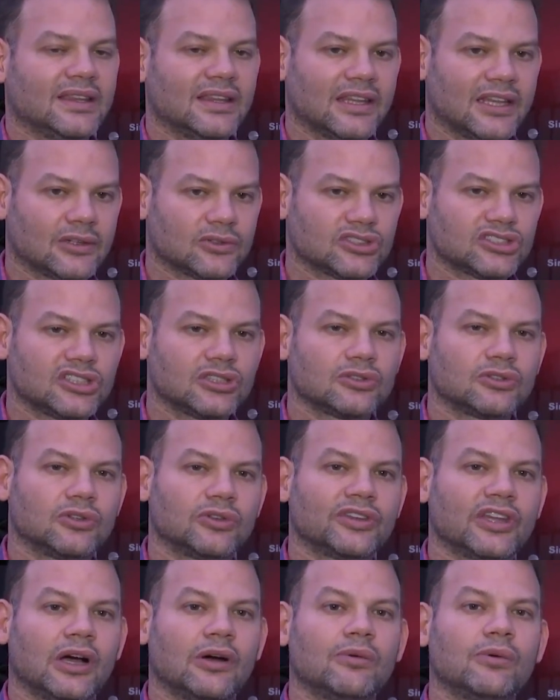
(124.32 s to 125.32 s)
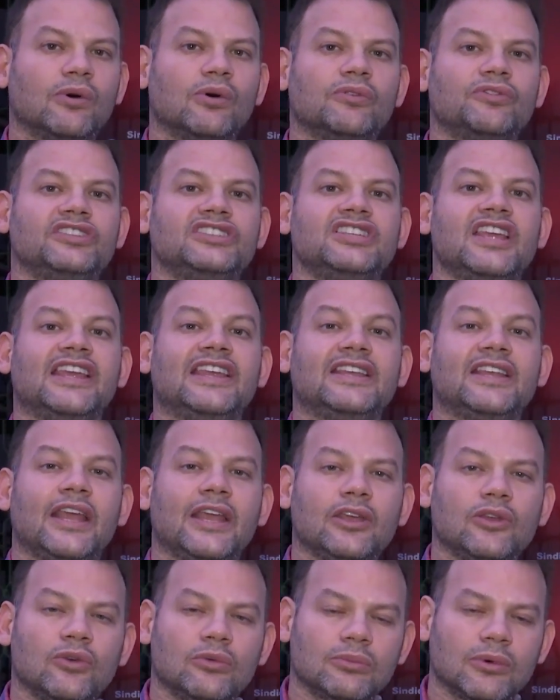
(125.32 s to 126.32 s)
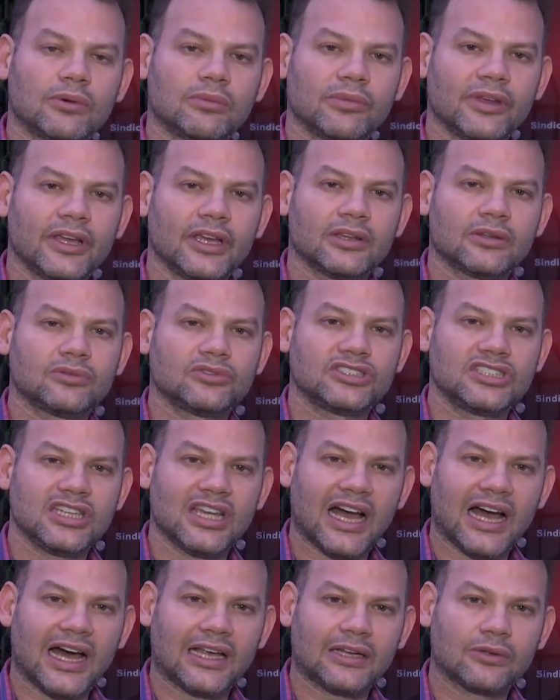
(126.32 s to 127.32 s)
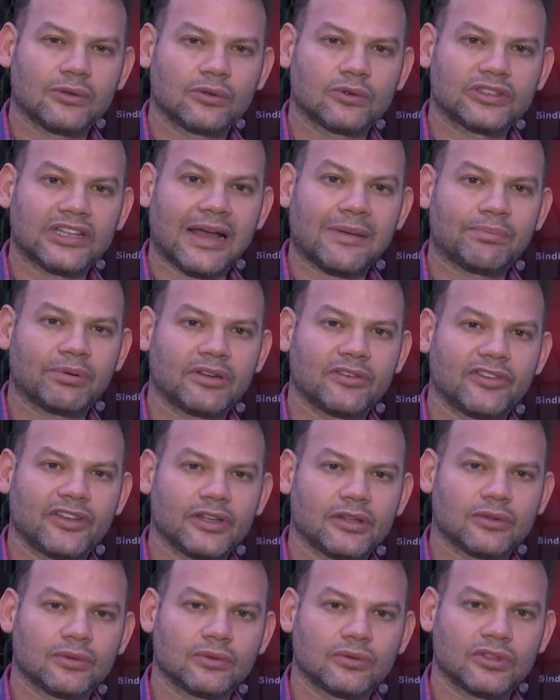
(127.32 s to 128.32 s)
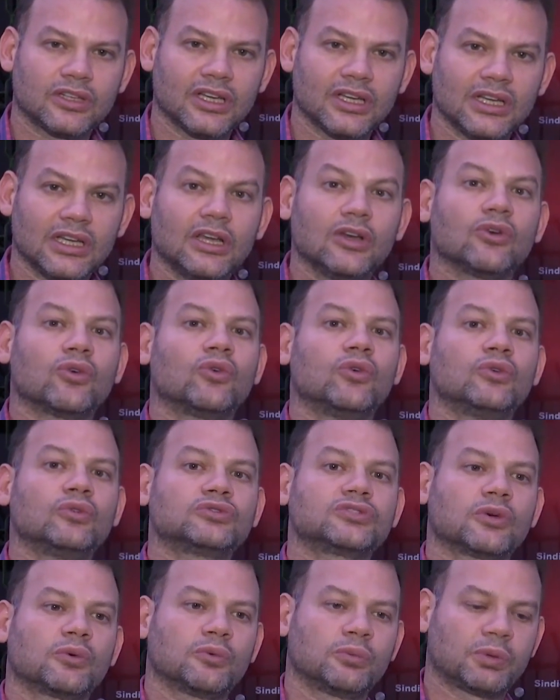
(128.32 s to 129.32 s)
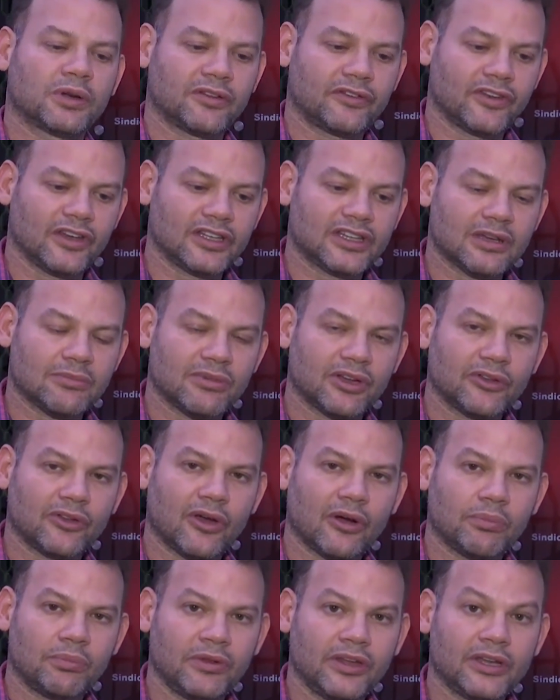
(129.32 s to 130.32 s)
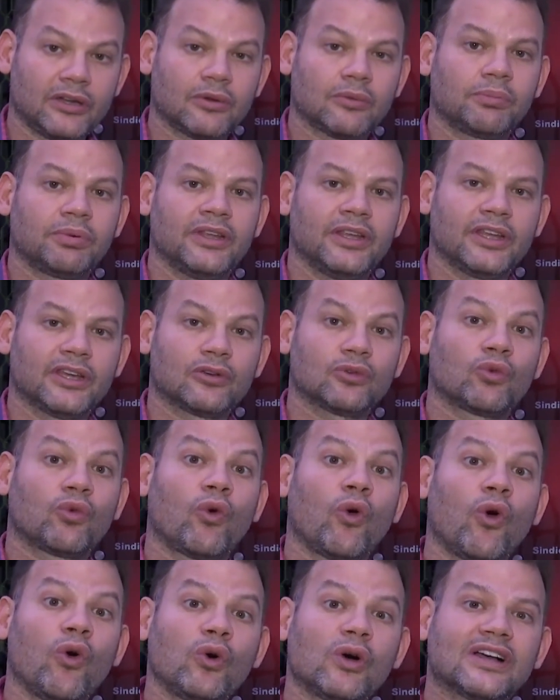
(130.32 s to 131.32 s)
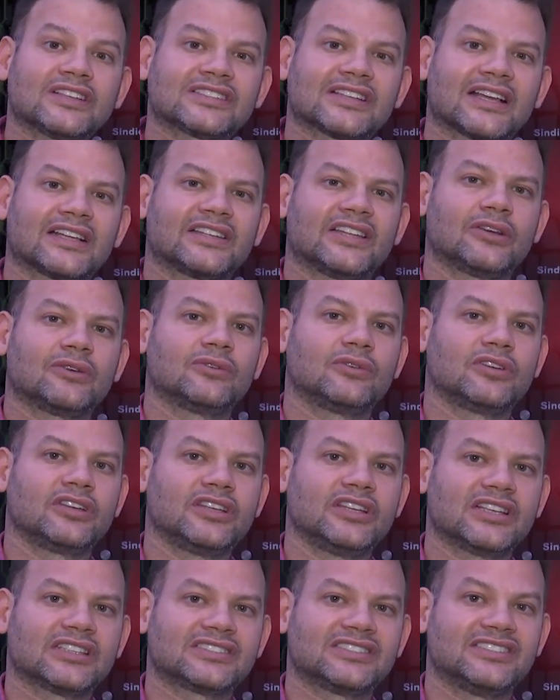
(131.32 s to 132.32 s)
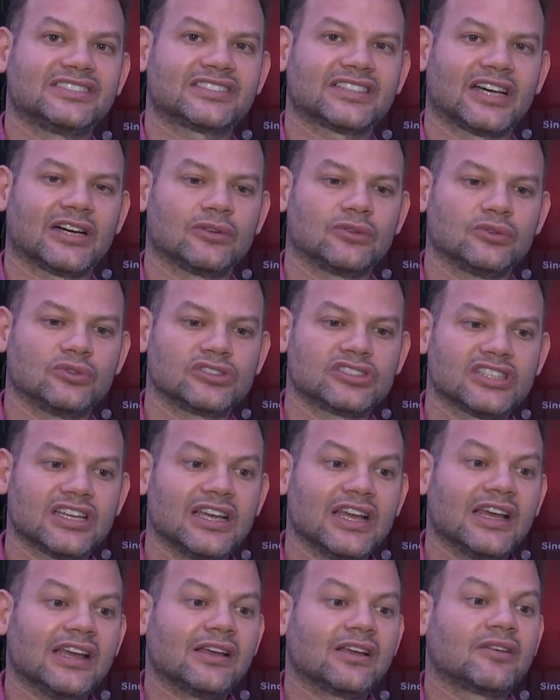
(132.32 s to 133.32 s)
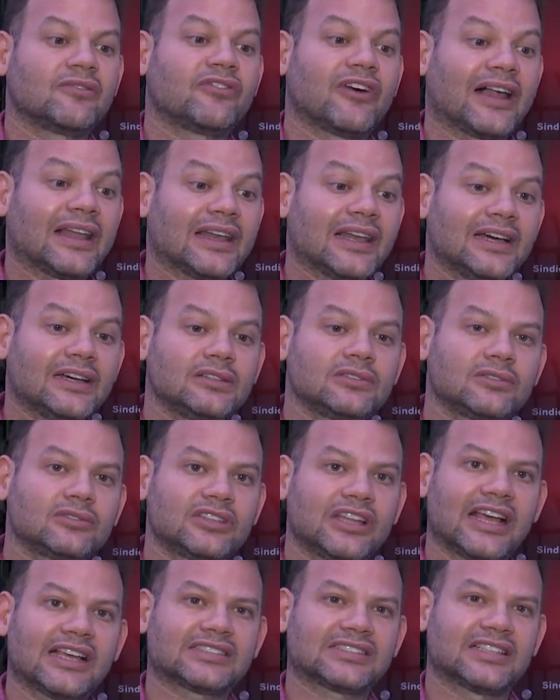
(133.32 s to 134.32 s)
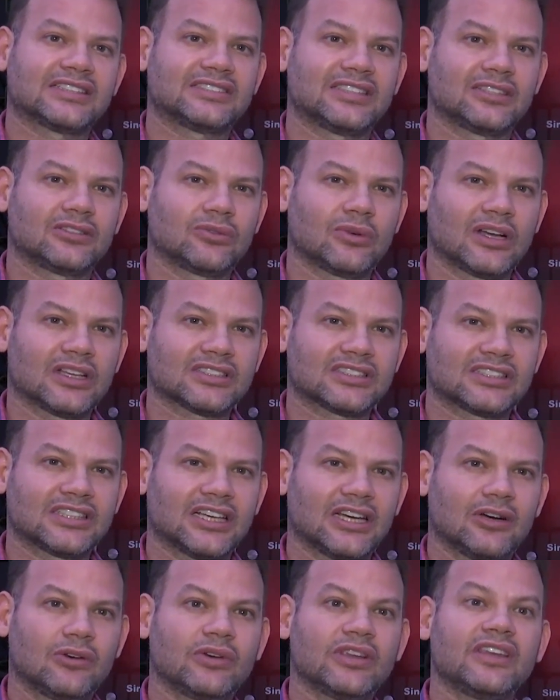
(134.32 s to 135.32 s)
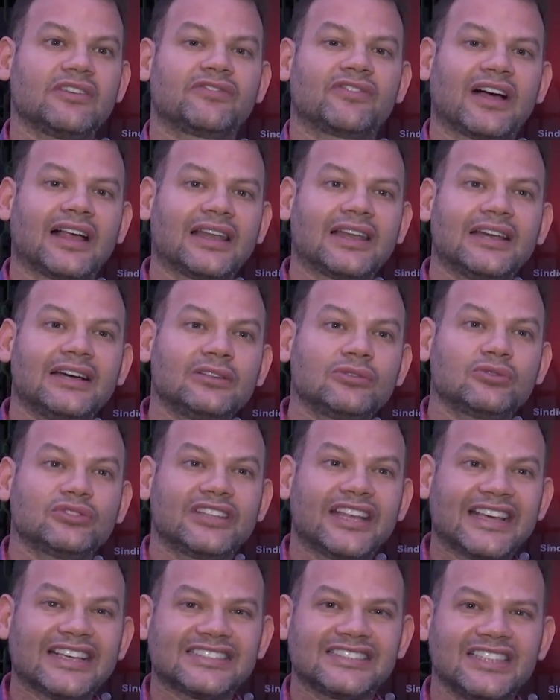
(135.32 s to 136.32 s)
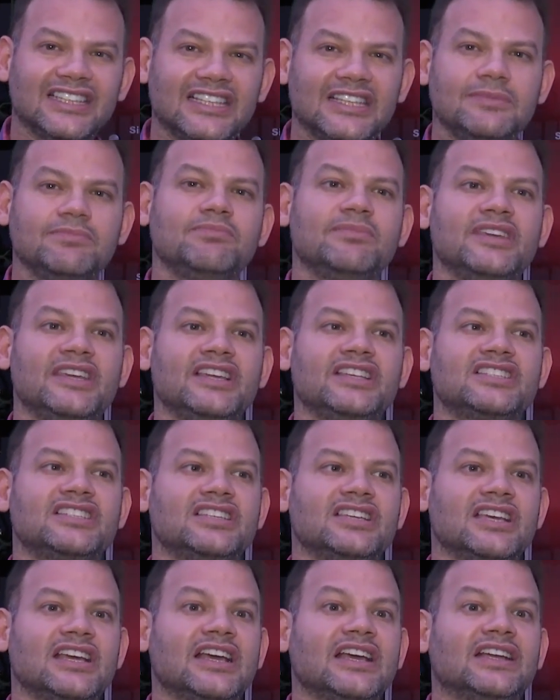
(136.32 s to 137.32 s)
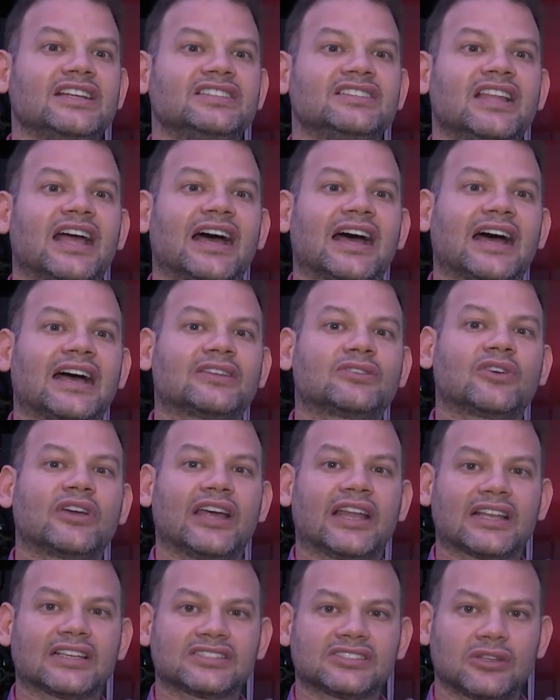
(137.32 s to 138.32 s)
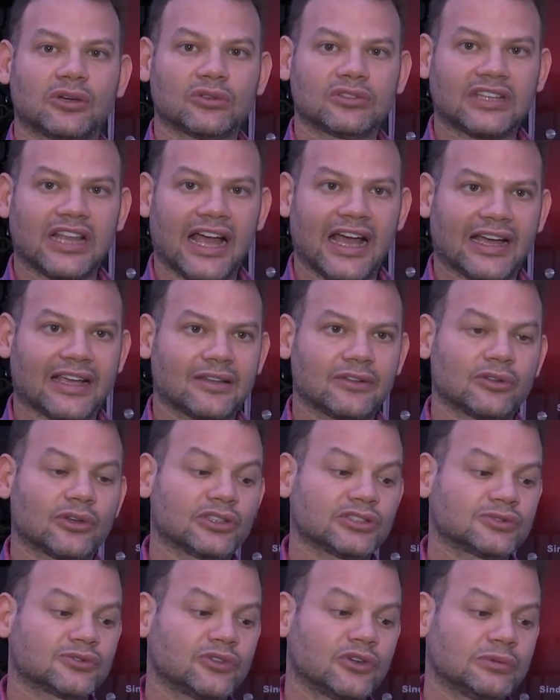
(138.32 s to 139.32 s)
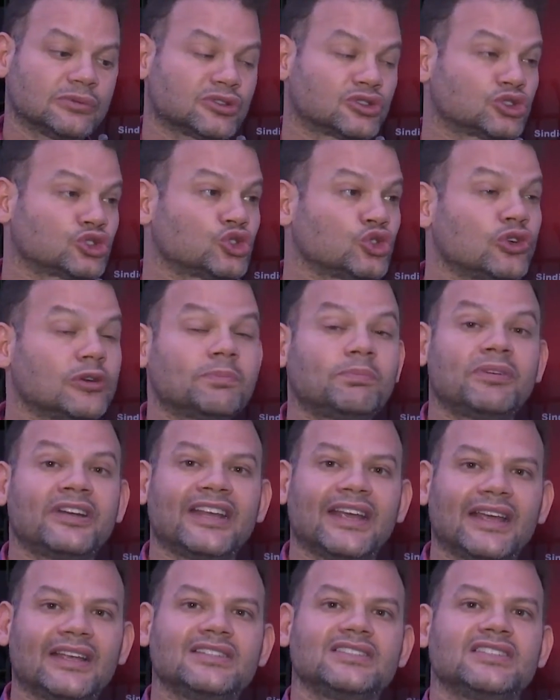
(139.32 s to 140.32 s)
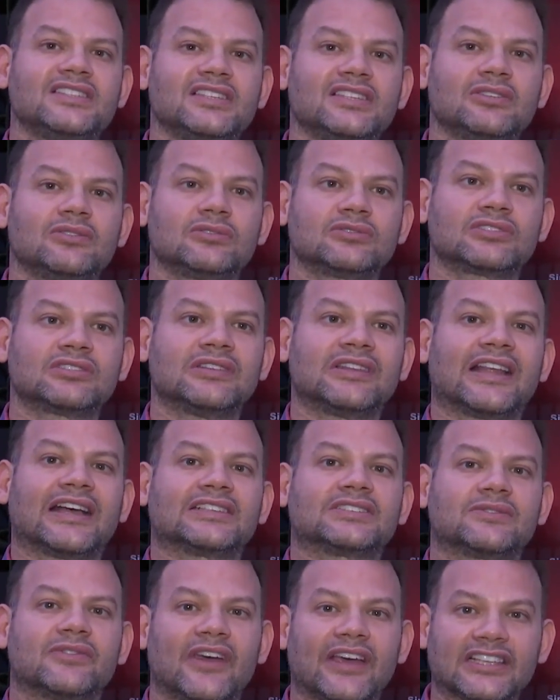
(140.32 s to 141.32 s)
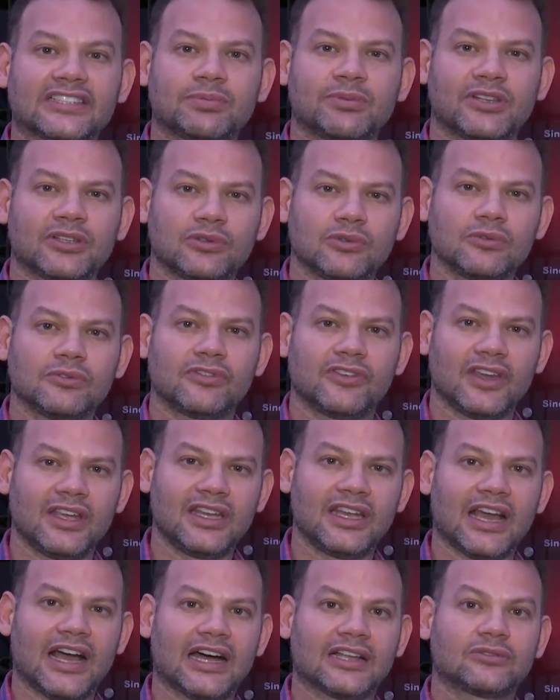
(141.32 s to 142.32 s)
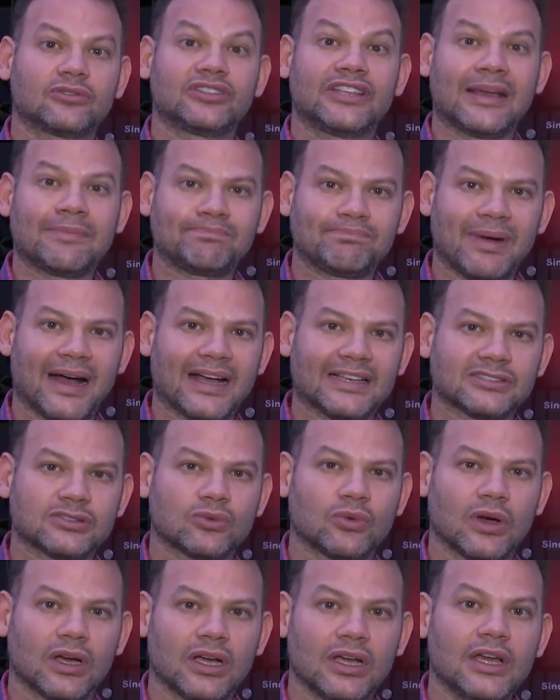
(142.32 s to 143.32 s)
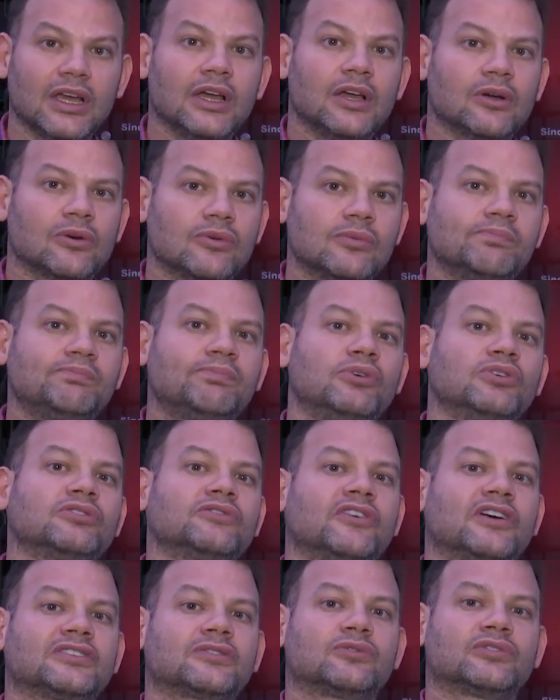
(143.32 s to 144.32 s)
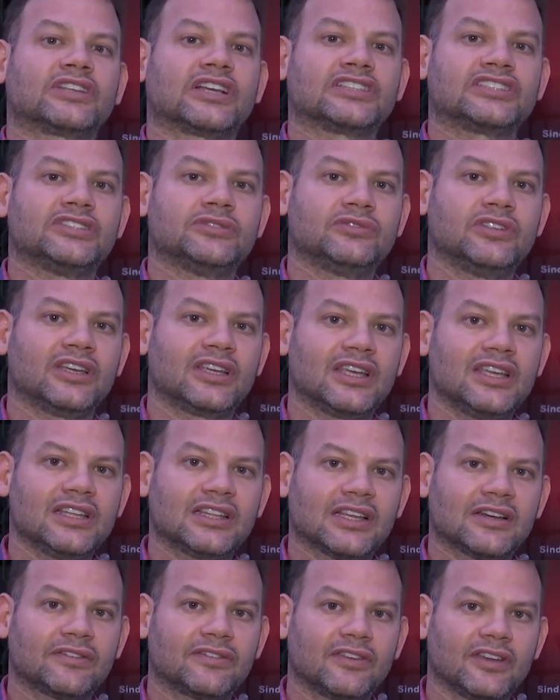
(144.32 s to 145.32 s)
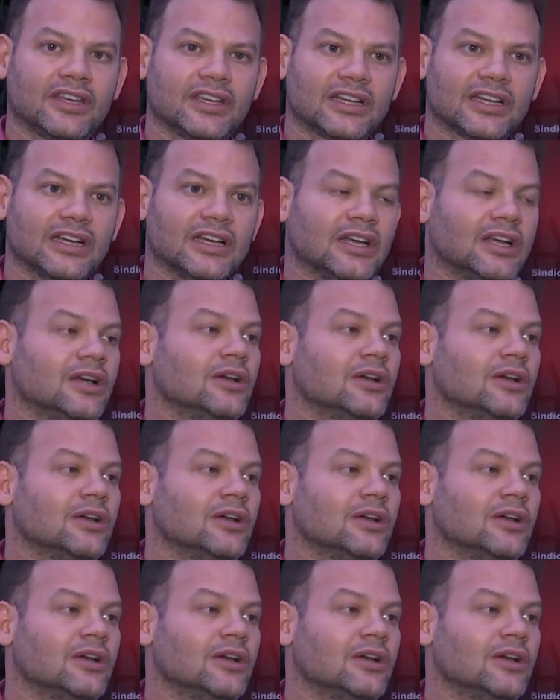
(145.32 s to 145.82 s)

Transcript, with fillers: Não chegou. Não houve em nenhum momento diálogo da prefeitura com o prefeito Emanuel Pinheiro com as categorias de saúde, falando dessa situação e falando desse limite da do relação ao TAC. Nós fomos surpreendidos nas vésperas de um feriado de Páscoa, com ponto facultativo de quinta-feira,